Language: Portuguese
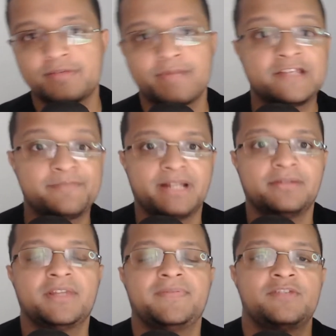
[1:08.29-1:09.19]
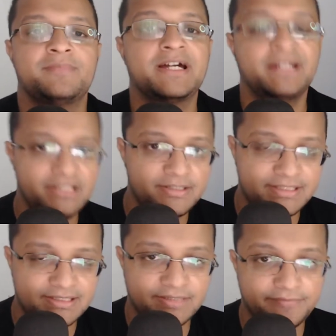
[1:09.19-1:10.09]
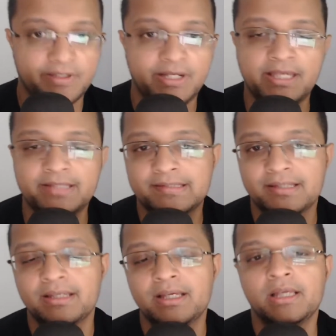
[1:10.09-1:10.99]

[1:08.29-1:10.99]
mas para nós faz uma grande diferença